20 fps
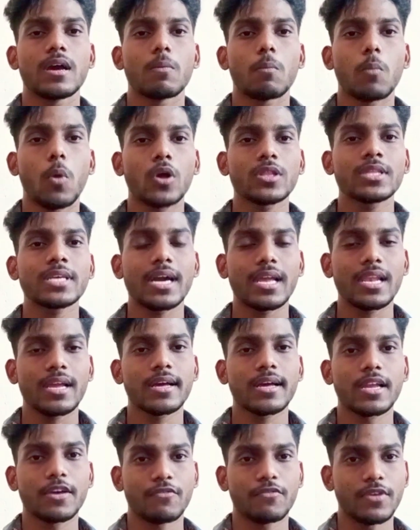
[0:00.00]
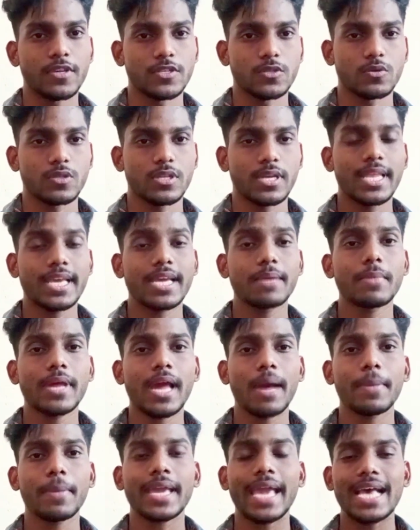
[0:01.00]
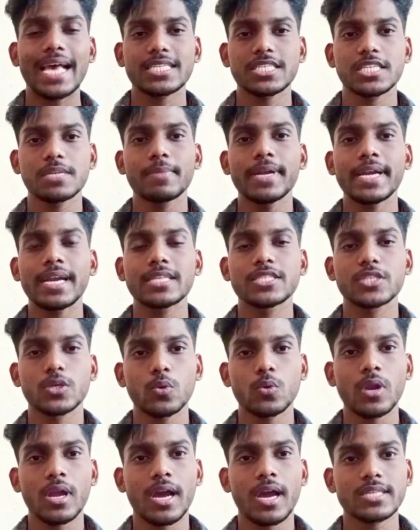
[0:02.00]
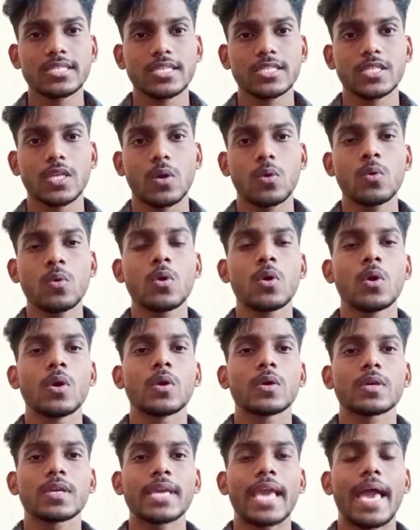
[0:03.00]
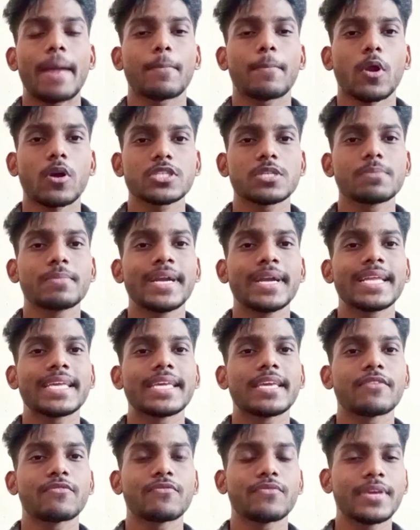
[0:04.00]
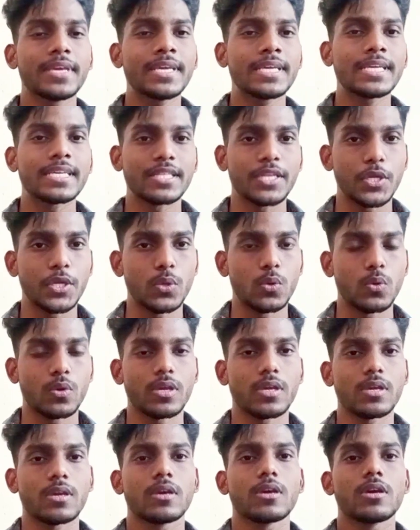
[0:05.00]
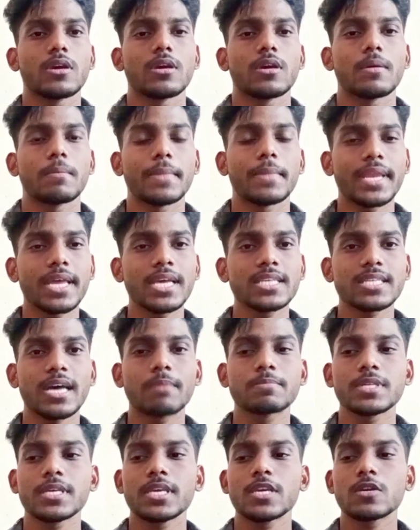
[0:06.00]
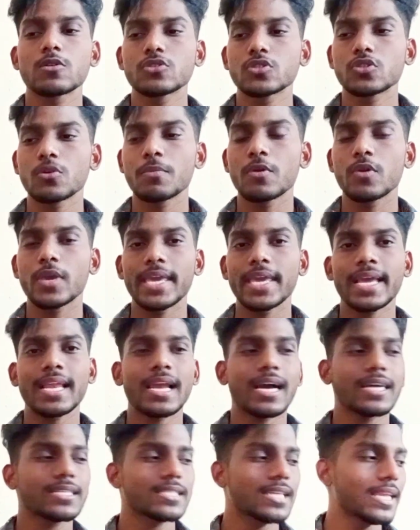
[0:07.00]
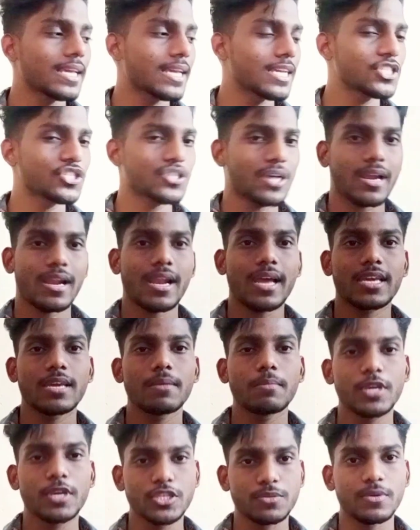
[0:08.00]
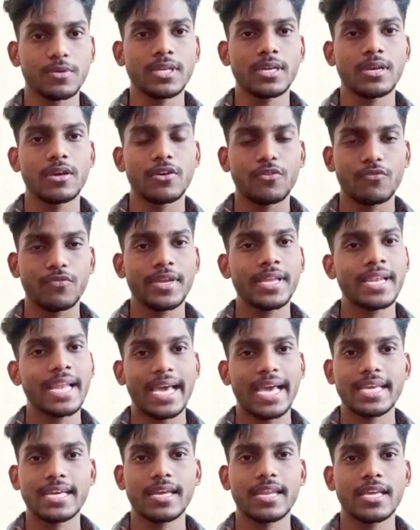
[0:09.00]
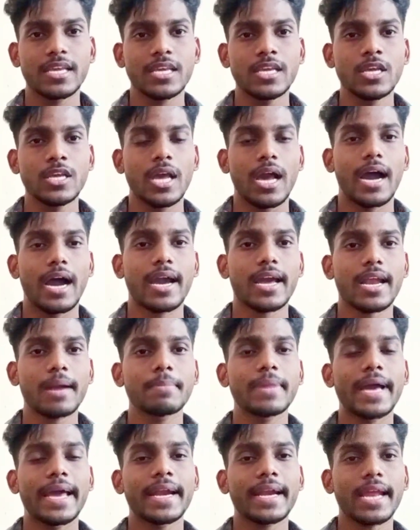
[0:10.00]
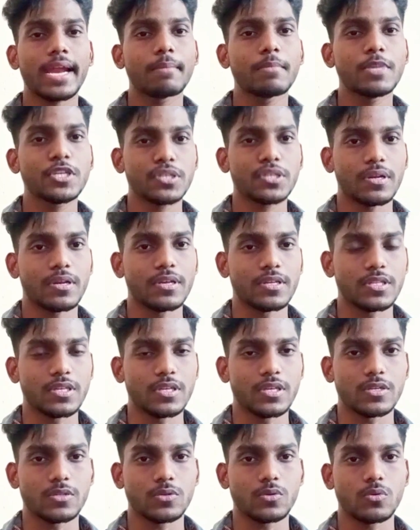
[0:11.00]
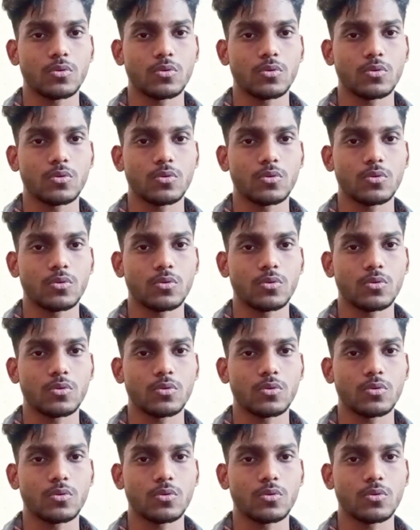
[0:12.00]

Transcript: बहुत ही अलग अलग फीस होती है लेकिन मैं यहाँ पे एक एस्टिमेट ज़रूर लगा सकता हूँ कि अप्रॉक्सीमेट ये फ़ी कितनी होगी मेरे हिसाब से ये कुछ तो भी एक लाख से लेकर चार लाख के बीच में फ़ी लाई करेगी अगर आप डायरेक्ट एडमिशन लेते हैं